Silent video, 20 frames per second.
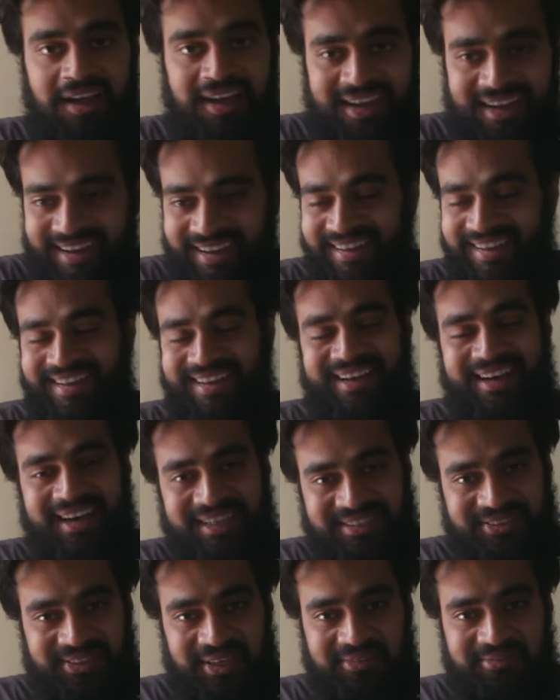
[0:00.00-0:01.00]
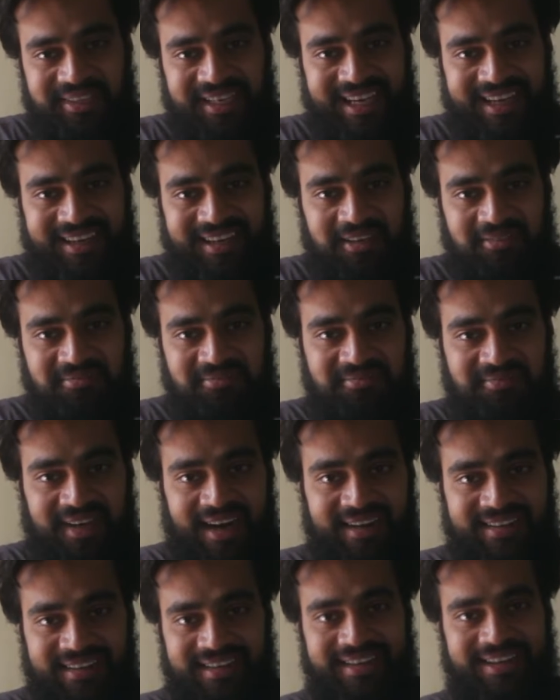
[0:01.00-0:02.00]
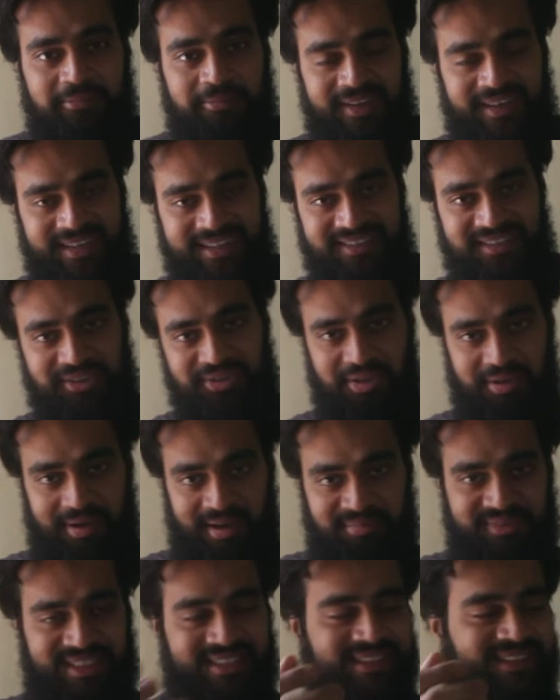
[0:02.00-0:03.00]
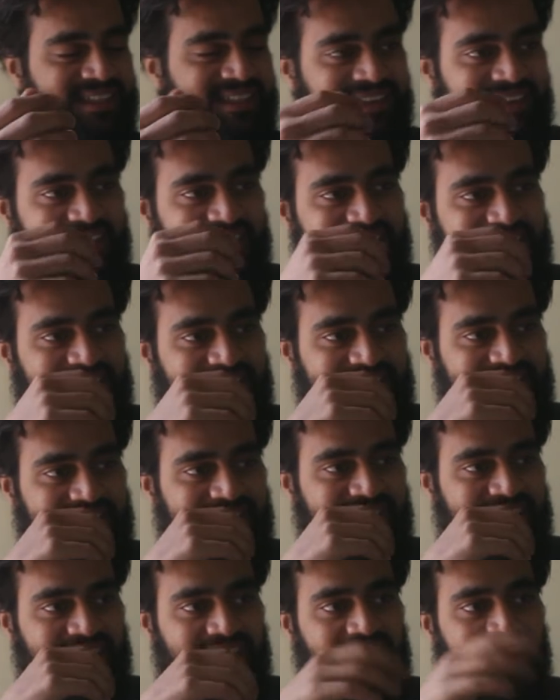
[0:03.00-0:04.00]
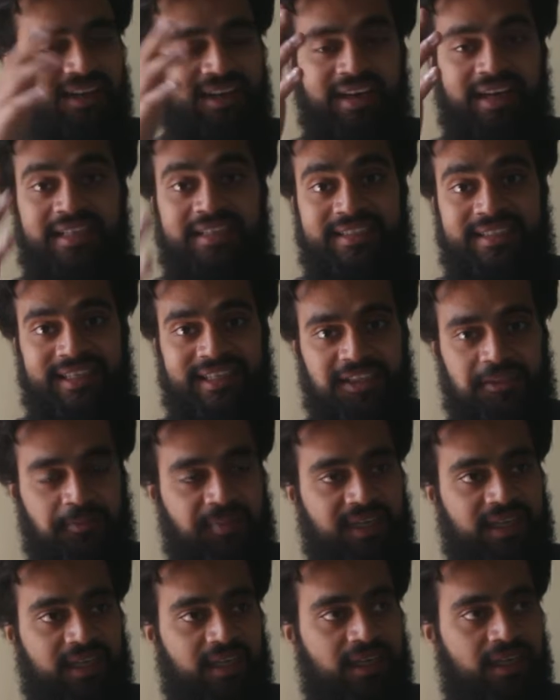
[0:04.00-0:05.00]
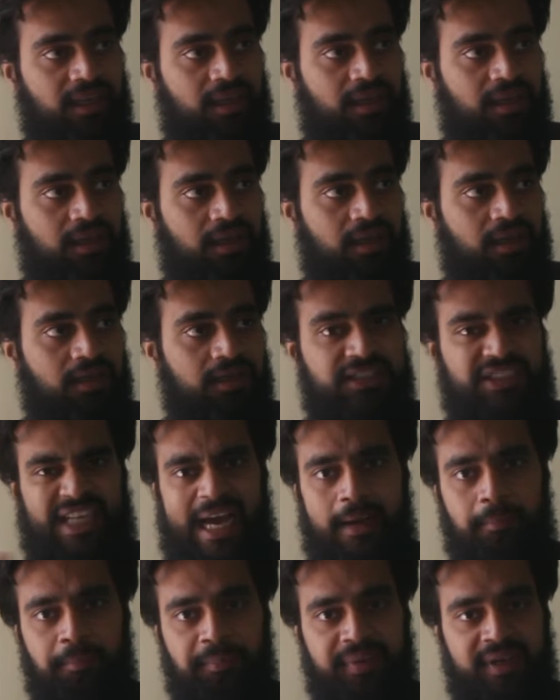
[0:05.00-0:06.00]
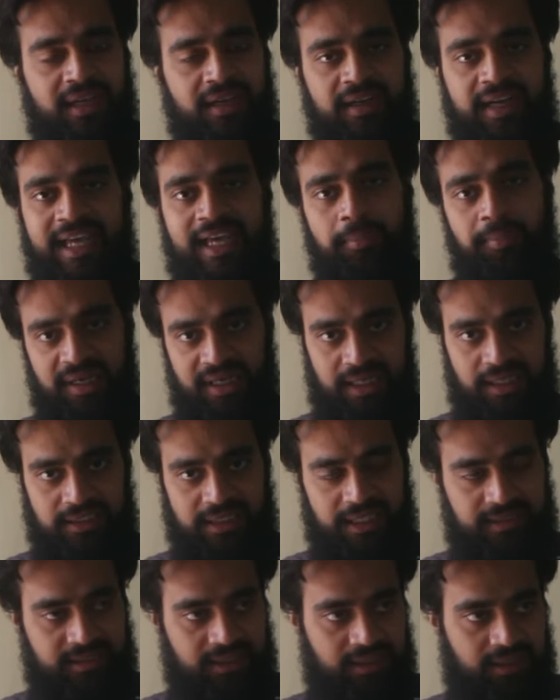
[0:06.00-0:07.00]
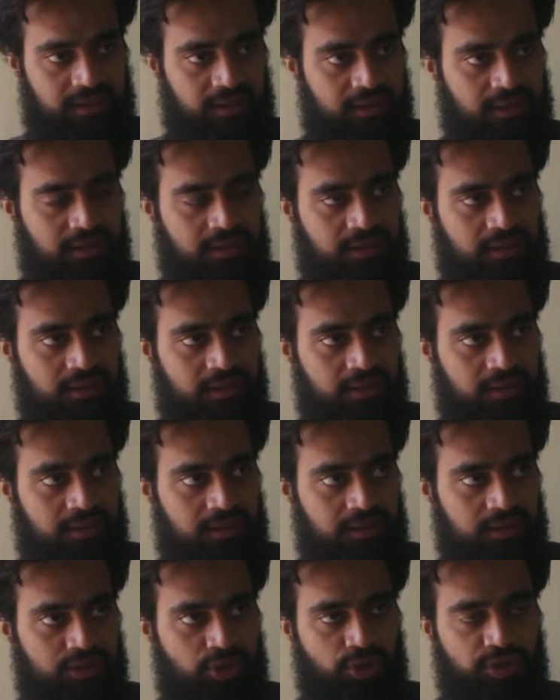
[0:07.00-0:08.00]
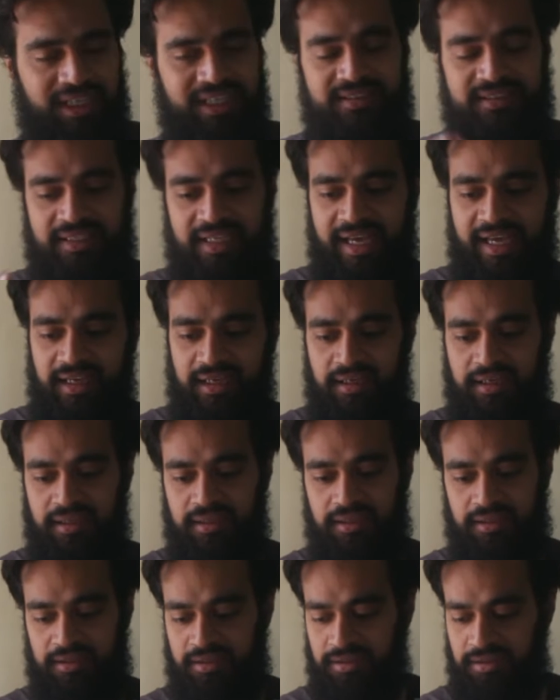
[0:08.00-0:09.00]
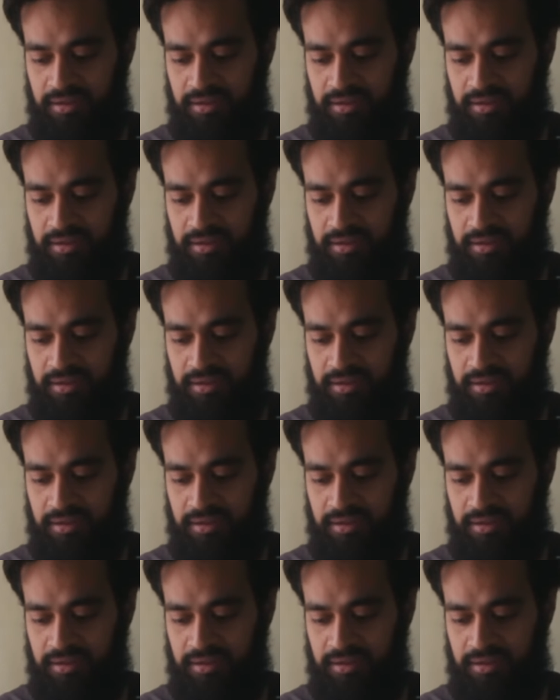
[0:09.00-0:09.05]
हाँ हाँ तो अभी एक हम आर्टिकल पढ़ रहे थे जो हम आपसे शेयर करना चाहते हैं कि जीएसपी चैम्पियन नहीं बनना चाहता है तो इट्स लाइक like,